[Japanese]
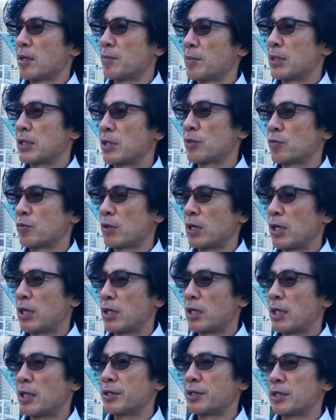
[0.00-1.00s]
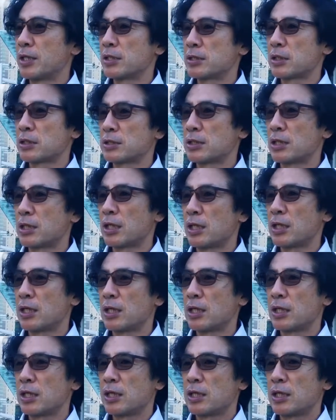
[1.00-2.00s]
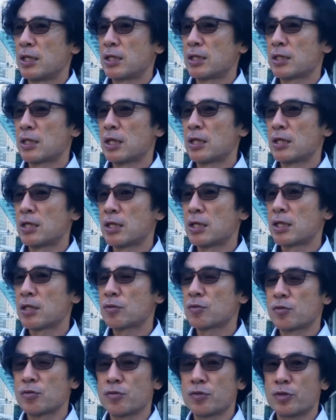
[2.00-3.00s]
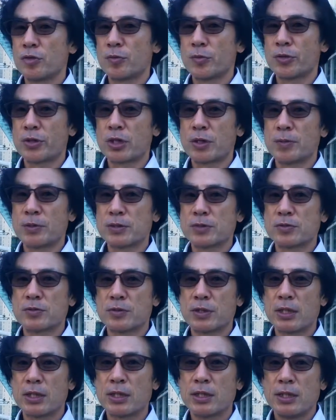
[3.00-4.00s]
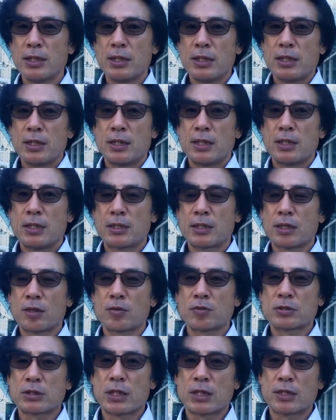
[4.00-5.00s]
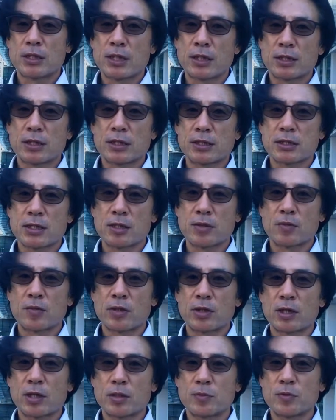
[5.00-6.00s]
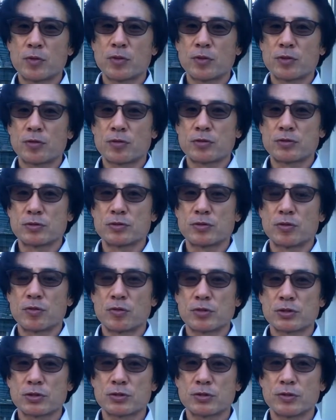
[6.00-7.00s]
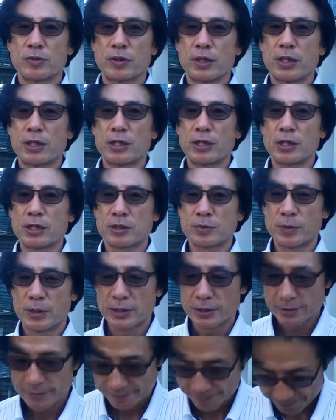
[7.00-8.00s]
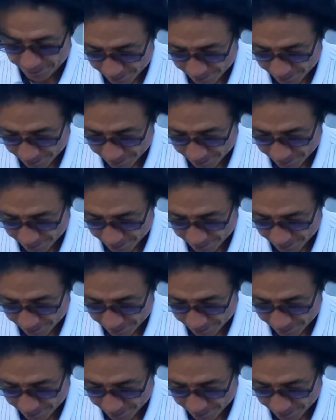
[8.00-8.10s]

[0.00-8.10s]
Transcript: なんとか安定させていきたいなというふうに思ってますので、丹後さん、永田さん、これからも一つよろしくお願いいたします。